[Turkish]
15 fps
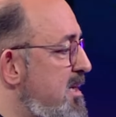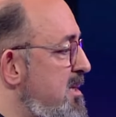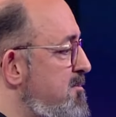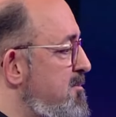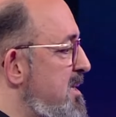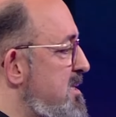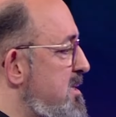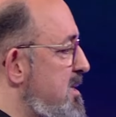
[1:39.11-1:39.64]

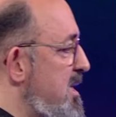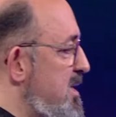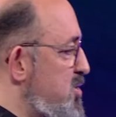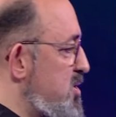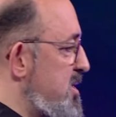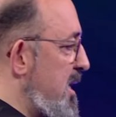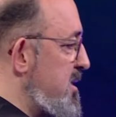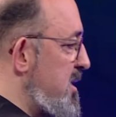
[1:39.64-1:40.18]
inmesi
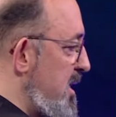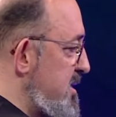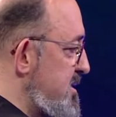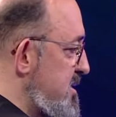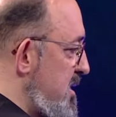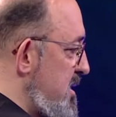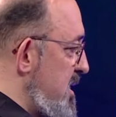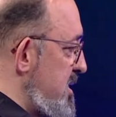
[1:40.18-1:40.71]
geçiren
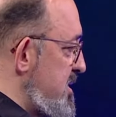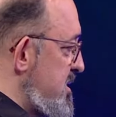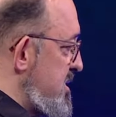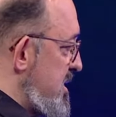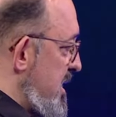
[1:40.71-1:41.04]
hastalar